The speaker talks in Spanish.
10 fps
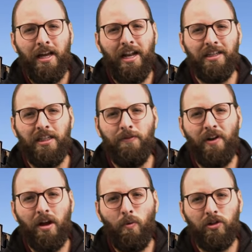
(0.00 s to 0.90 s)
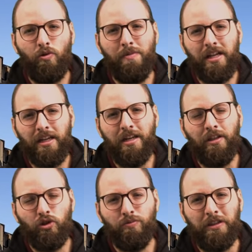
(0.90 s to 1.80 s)
la cifra de
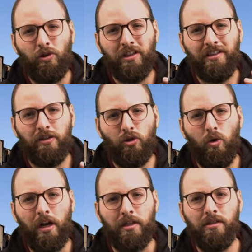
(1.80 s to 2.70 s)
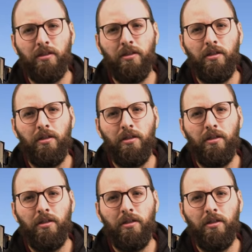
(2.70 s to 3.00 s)
4.500 millones de dólares,